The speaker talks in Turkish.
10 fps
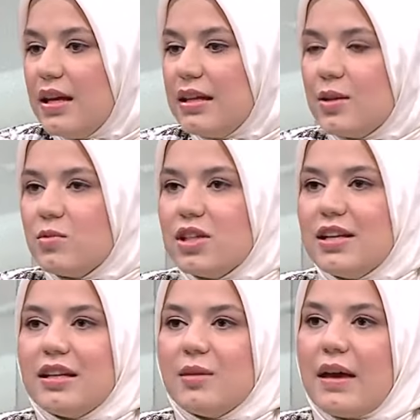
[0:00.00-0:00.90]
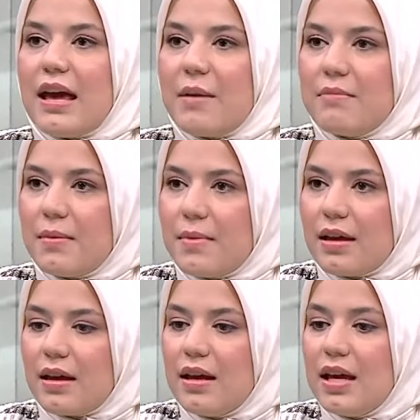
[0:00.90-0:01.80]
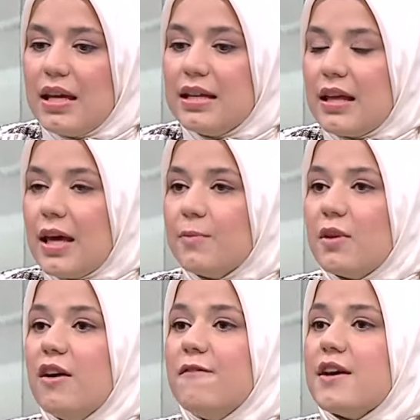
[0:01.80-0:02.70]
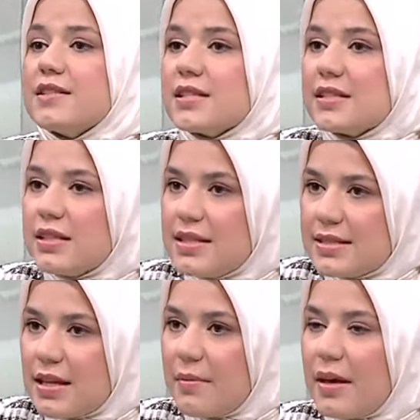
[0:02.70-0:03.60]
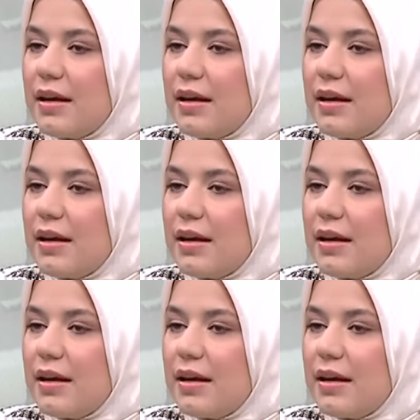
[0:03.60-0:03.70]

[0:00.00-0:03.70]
yine bir şeyleri beğenmemeye, yine hep daha fazlasını istemeye,